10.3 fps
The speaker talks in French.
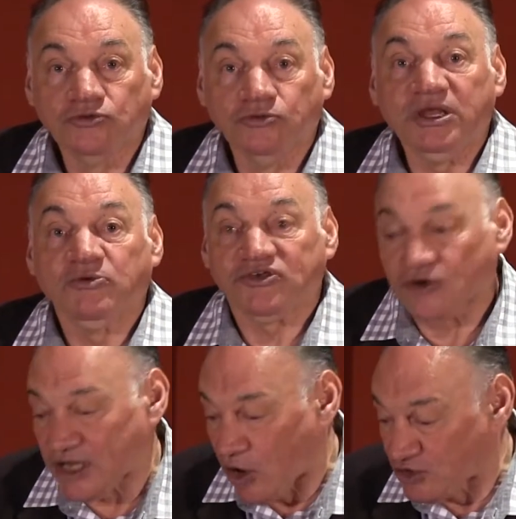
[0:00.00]
ou
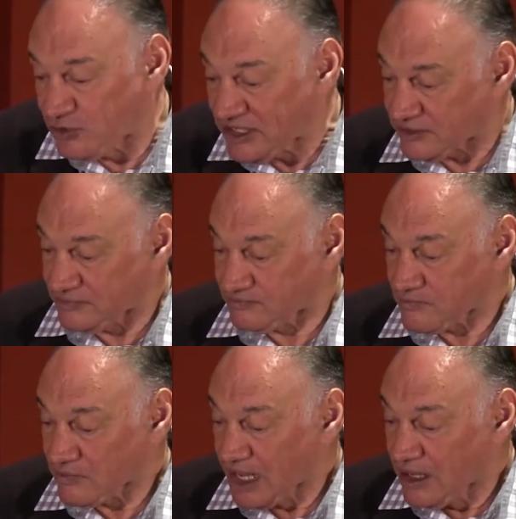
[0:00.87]
1848,
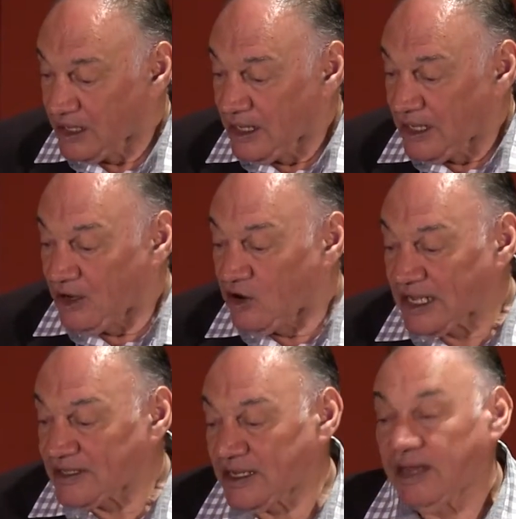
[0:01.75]
et
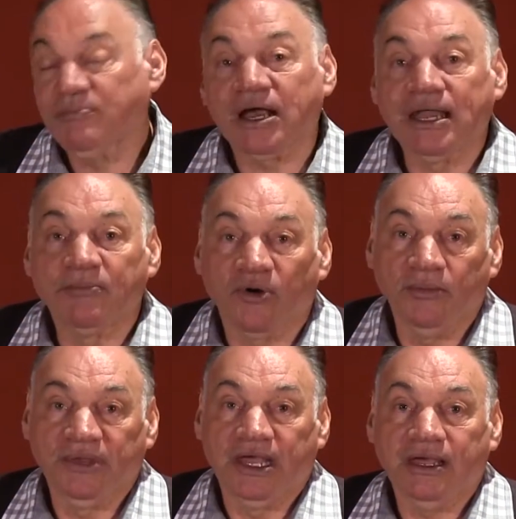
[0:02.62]
encadrés par les
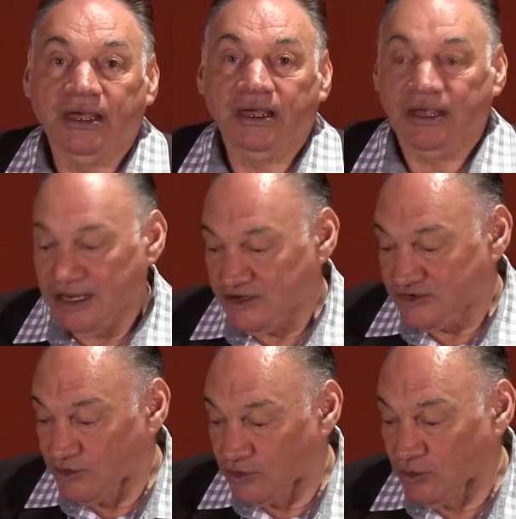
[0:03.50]
premiers et
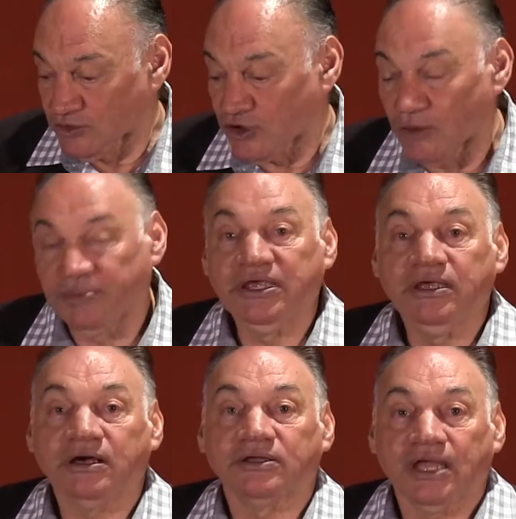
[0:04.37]
second
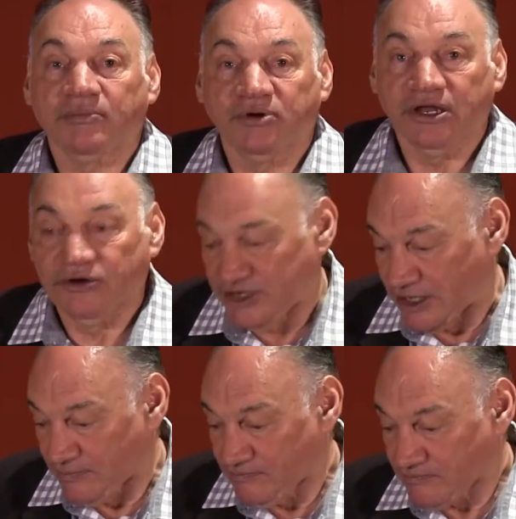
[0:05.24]
empires
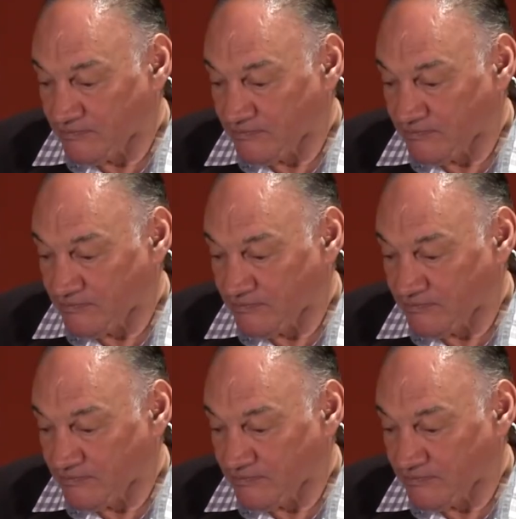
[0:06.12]
napoléoniens.